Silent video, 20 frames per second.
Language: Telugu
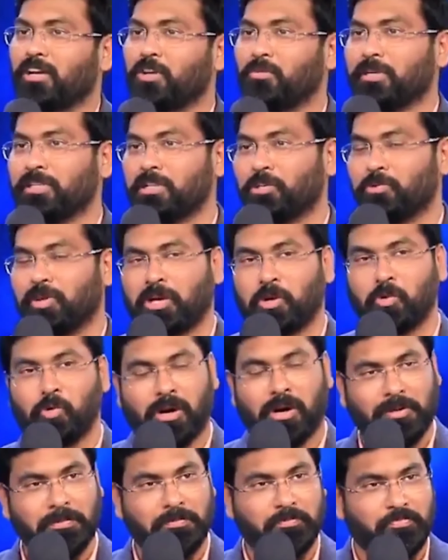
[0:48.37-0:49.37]
అనుబంధం ఎక్కువ
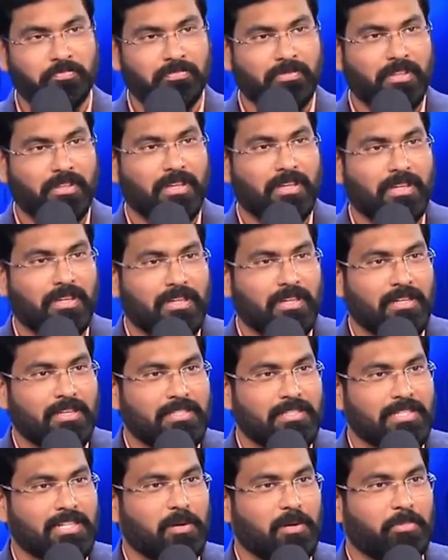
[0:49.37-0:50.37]

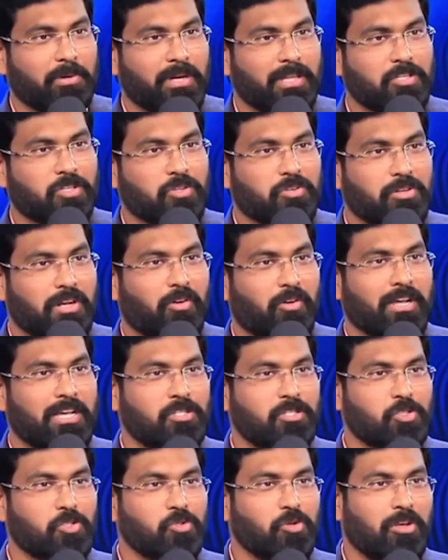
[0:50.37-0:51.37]
చిన్నప్పటి నుంచి కూడా ఒకే
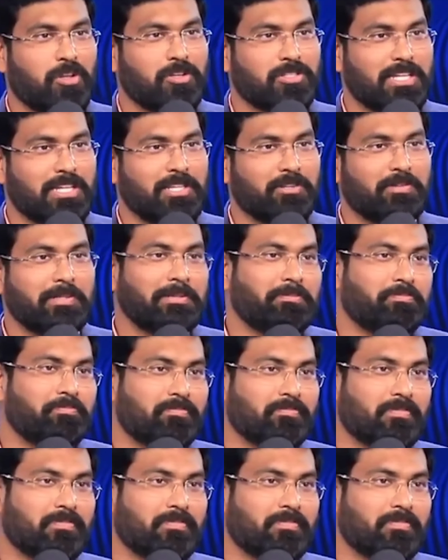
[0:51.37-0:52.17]
స్కూల్లో చదివాం